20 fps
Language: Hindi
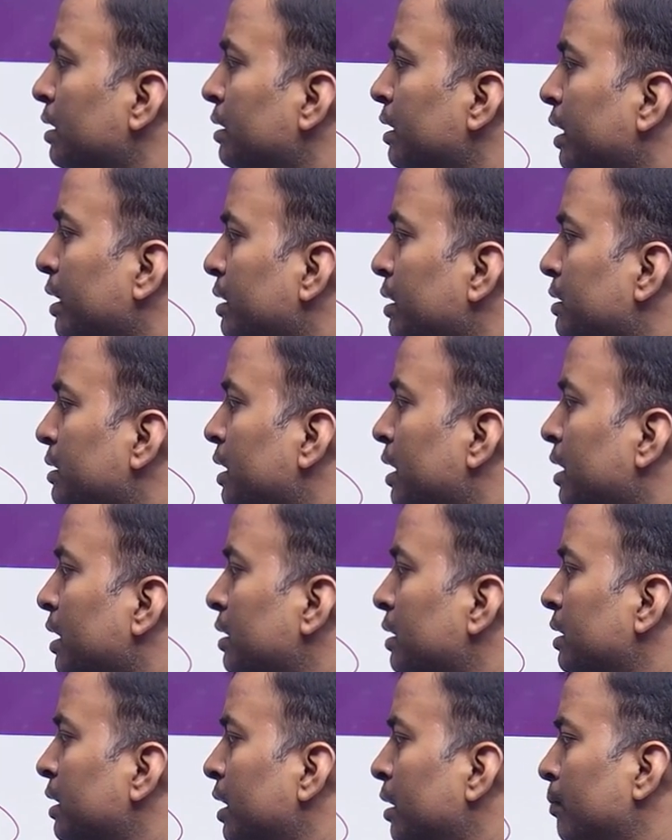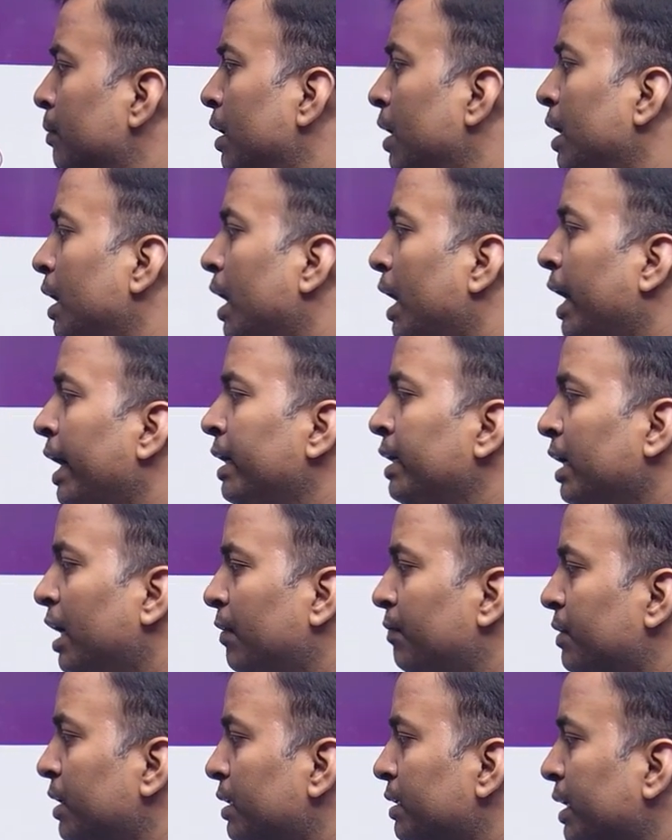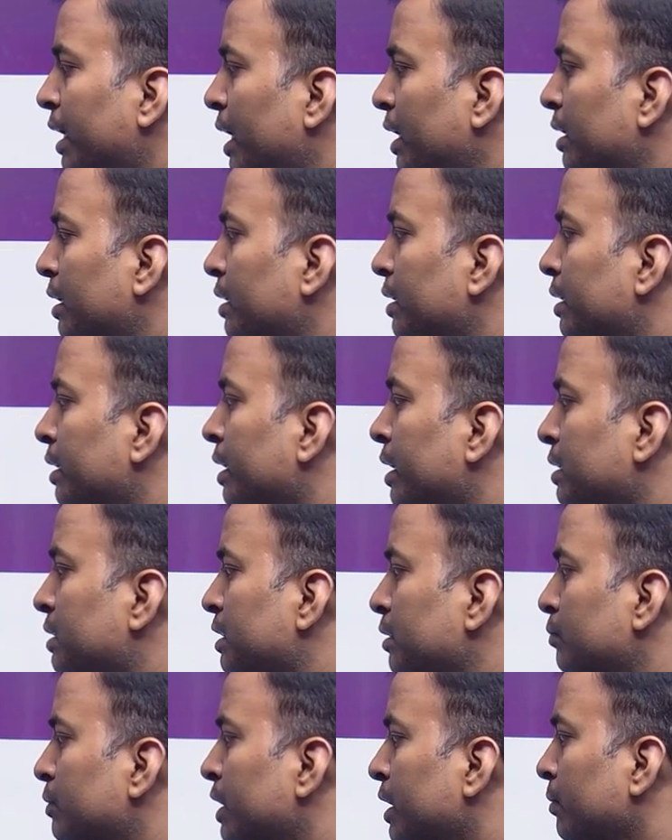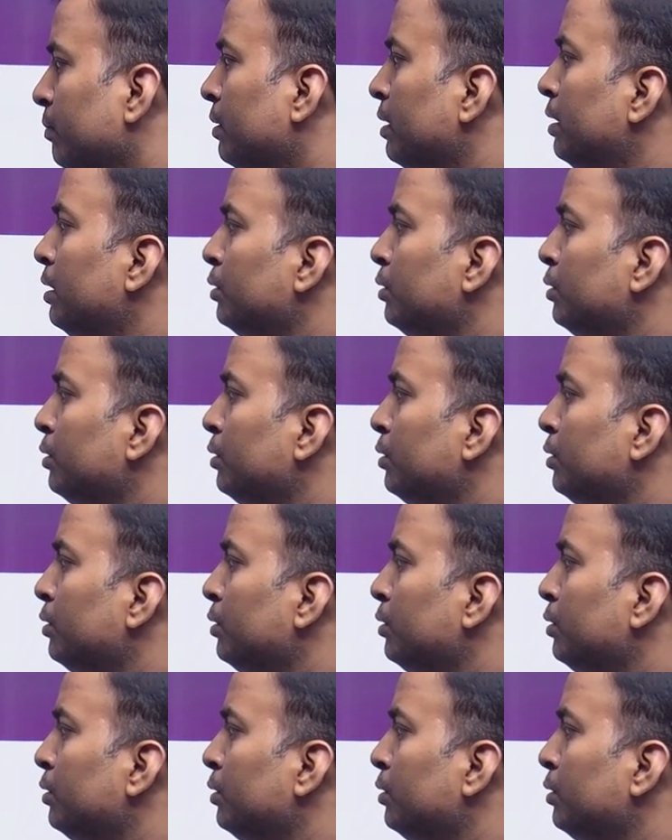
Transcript: दैट इज गगन देव एंड आफ्टर दैट नरसिम देव